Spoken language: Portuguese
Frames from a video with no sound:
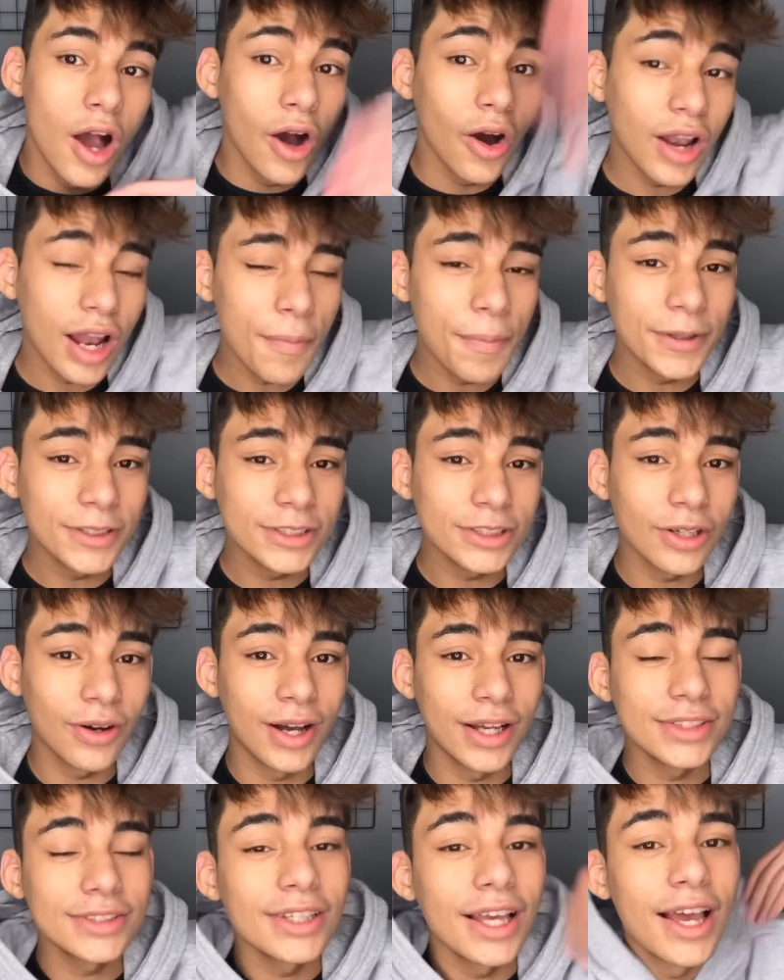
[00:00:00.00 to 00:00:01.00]
Olá
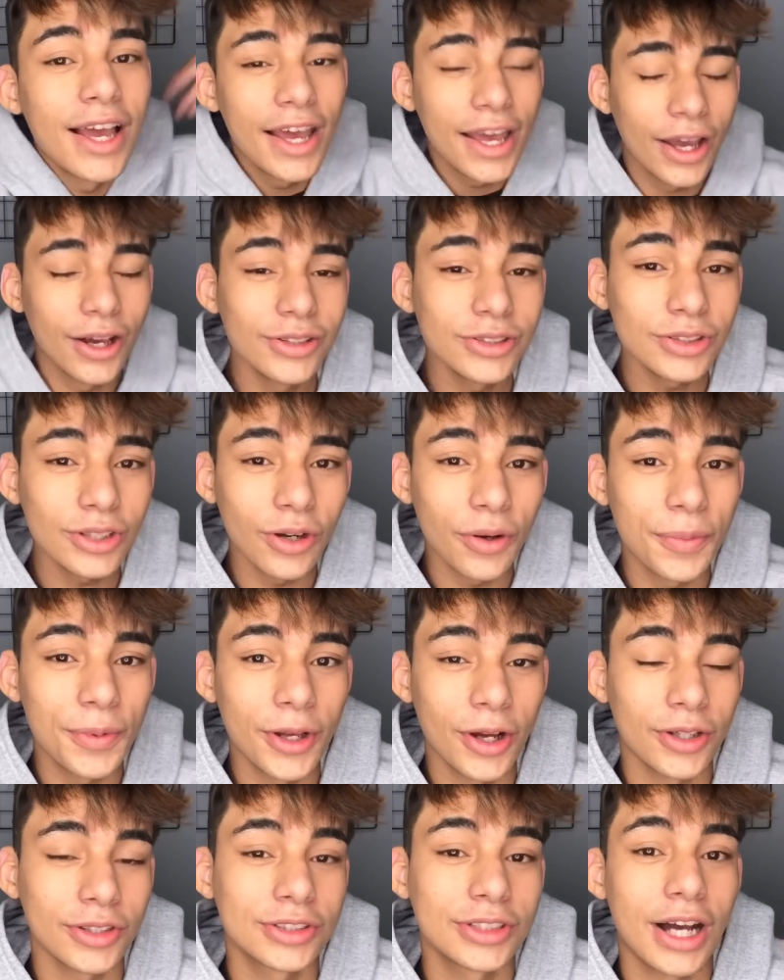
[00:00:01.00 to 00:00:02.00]
pessoas, eu sou o
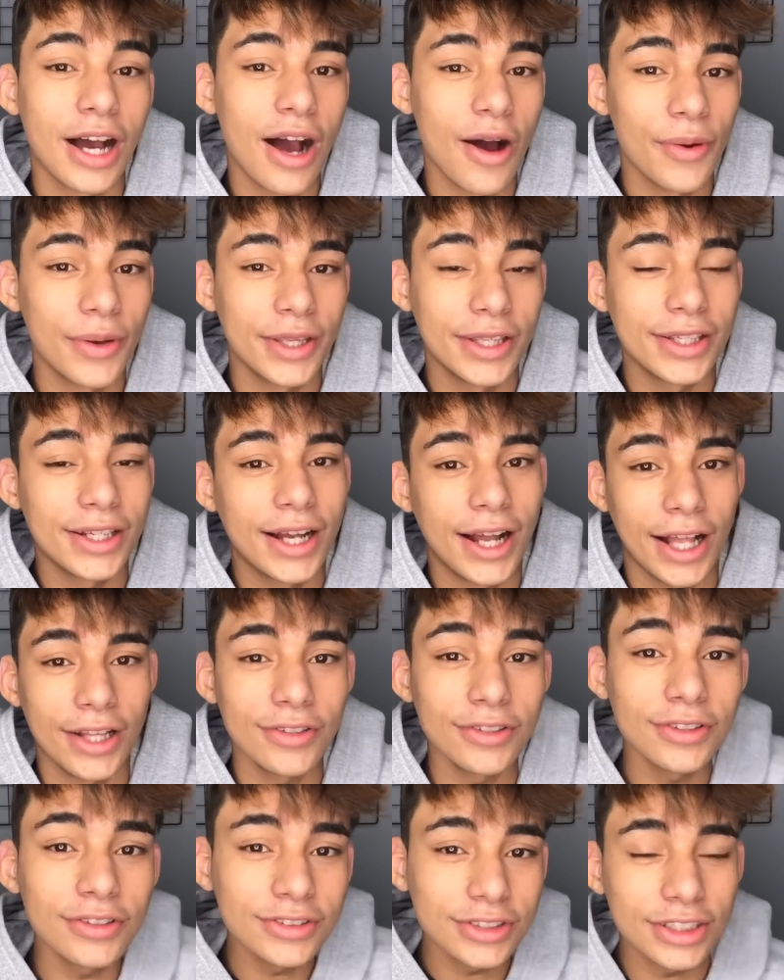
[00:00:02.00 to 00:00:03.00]
Biozal e
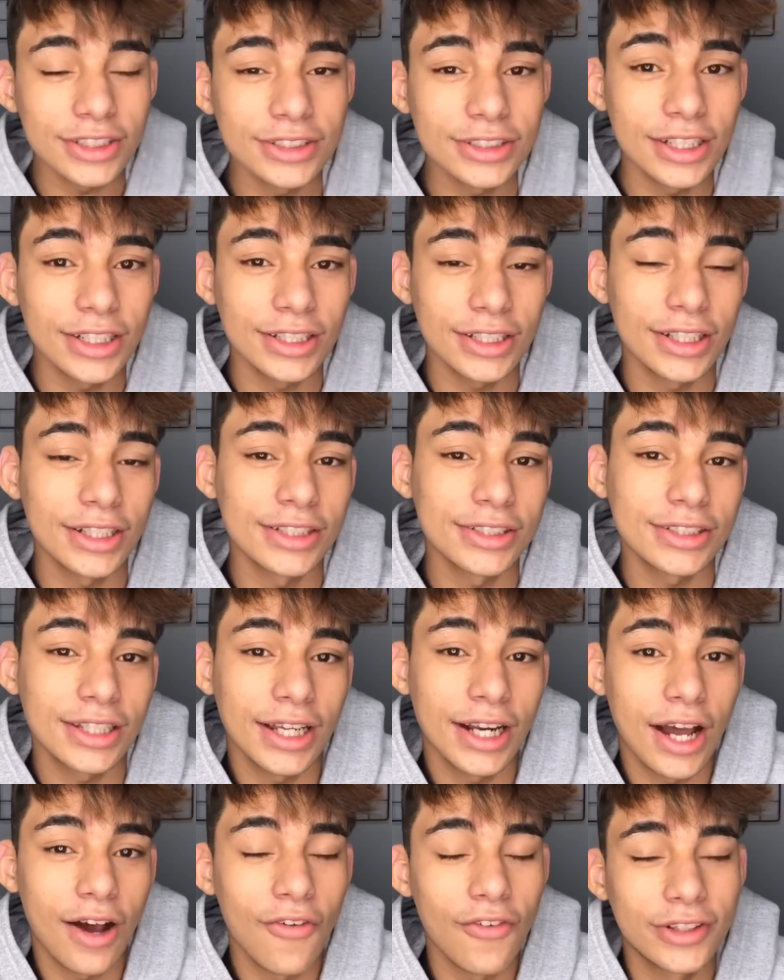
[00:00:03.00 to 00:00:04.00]
caso você não seja inscrito aqui nesse
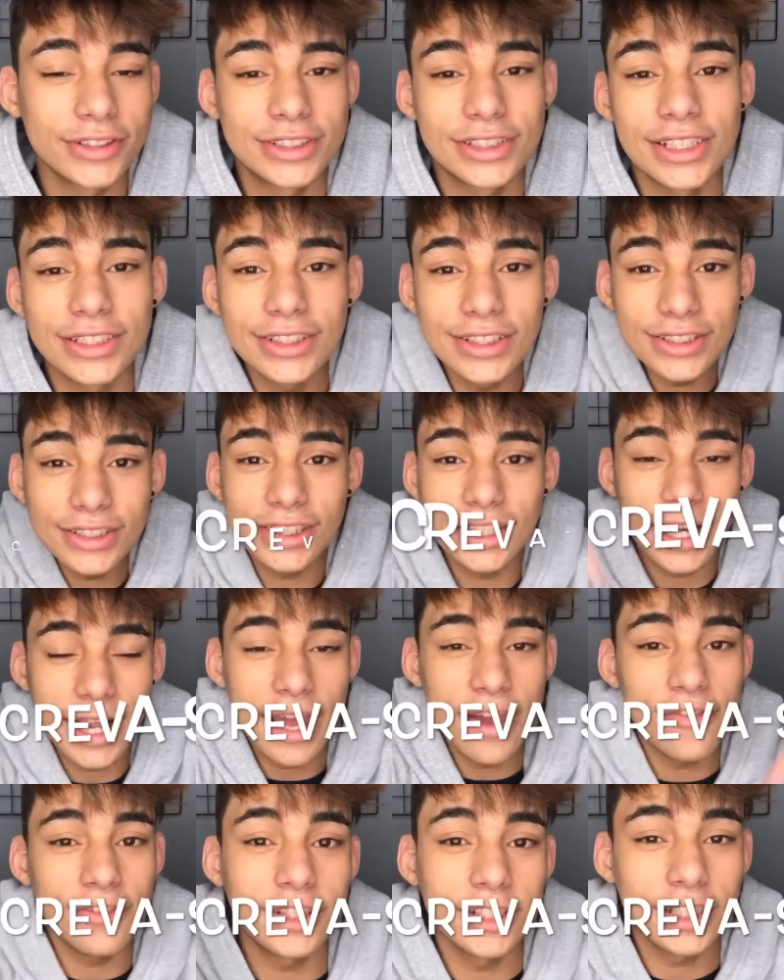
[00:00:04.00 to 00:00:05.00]
canal, você já se
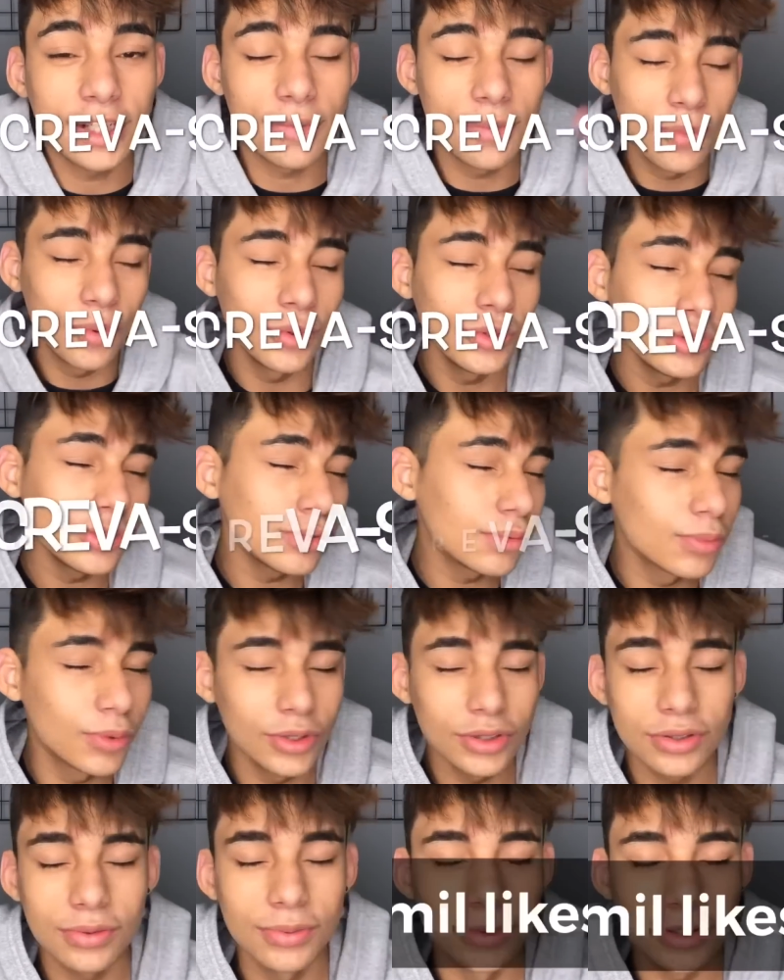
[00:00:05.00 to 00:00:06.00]
inscreve, deixa muitos,
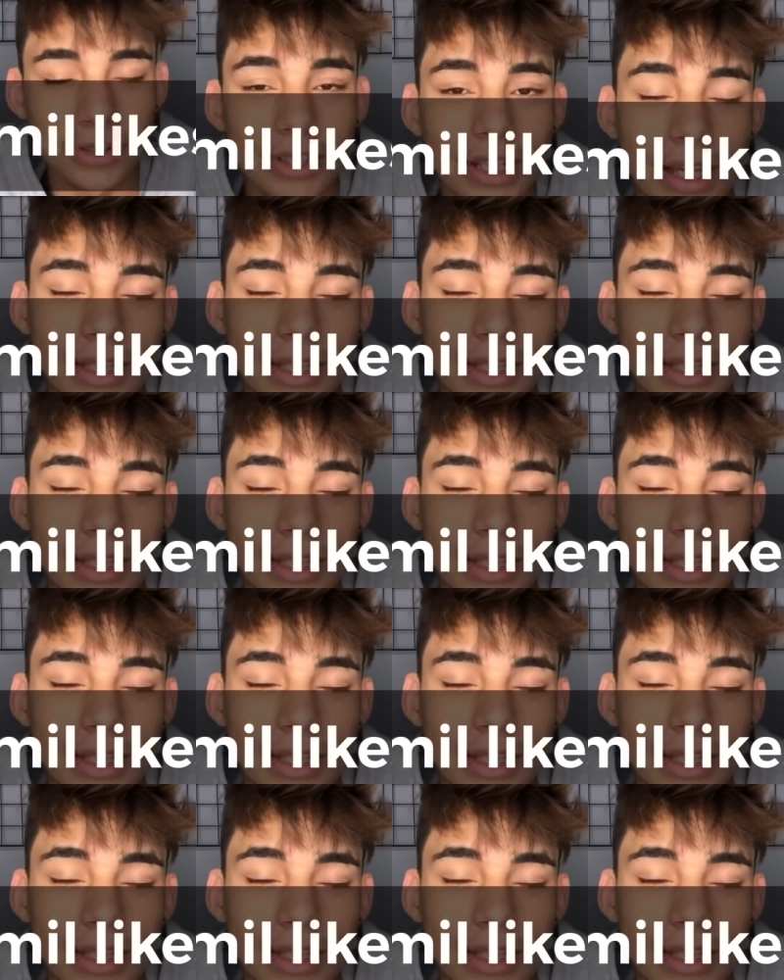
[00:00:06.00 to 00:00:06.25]
muitos, muitos